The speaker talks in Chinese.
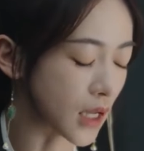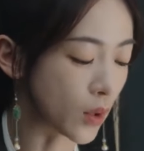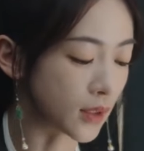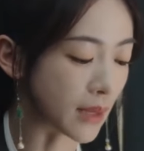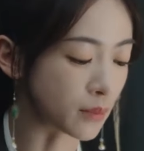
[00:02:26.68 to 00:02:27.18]

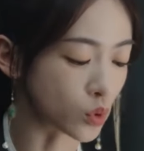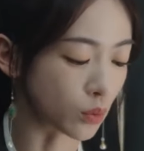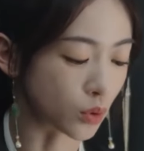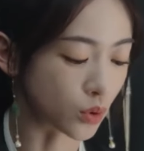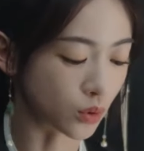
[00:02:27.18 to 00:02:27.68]
难怪他们
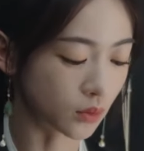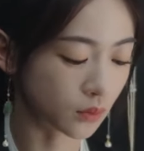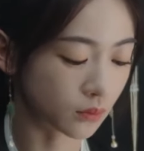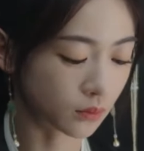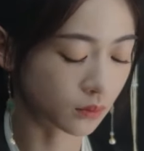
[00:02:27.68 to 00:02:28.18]
坐不住。
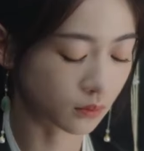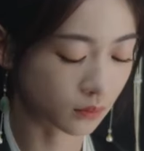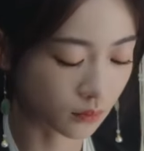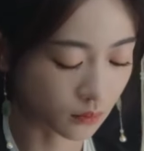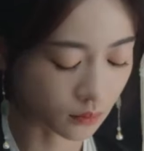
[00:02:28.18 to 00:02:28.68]

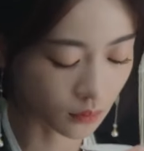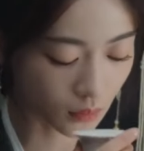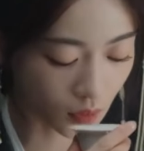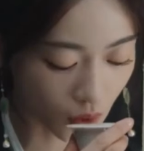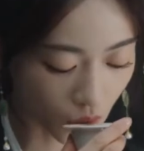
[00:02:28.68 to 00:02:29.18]

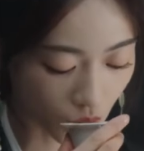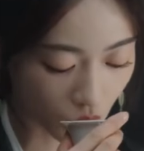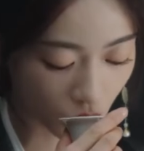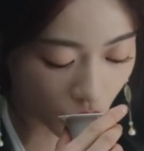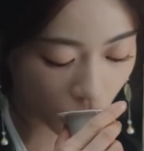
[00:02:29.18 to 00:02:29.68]
不过
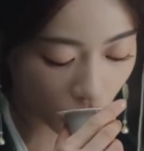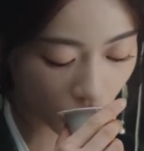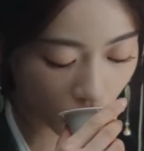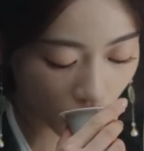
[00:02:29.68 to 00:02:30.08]
还好，